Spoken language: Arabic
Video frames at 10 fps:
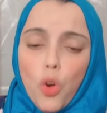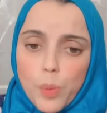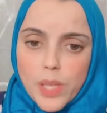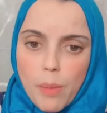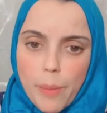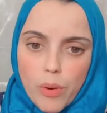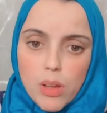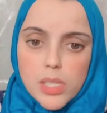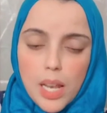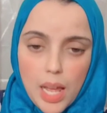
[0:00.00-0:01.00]
وبسبب
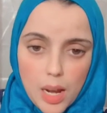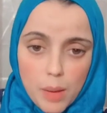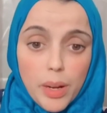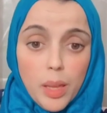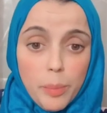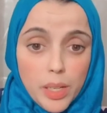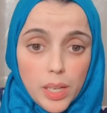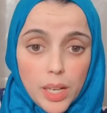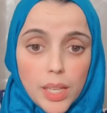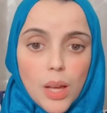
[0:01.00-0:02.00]
الرقصه اللي على المركب
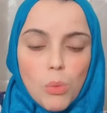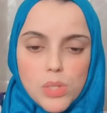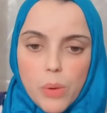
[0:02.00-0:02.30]
النيليه